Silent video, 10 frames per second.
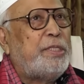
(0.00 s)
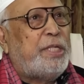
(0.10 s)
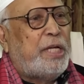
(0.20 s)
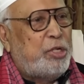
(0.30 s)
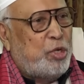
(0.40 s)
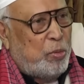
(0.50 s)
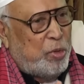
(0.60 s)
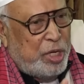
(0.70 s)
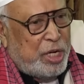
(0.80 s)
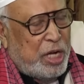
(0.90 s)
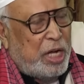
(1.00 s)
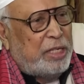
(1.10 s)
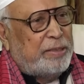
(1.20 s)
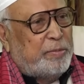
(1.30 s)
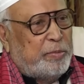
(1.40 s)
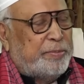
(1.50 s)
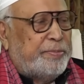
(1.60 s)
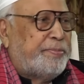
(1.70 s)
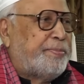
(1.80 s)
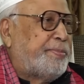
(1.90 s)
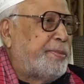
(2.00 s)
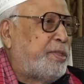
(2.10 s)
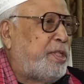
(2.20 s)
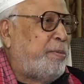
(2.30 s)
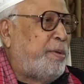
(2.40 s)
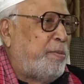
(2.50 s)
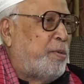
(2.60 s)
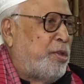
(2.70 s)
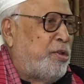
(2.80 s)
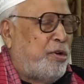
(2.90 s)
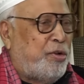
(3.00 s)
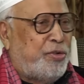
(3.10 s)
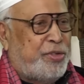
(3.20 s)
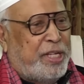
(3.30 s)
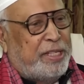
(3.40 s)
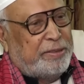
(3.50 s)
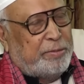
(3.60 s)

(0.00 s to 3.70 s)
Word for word: যে সময়টা টিভি বন্ধ করছে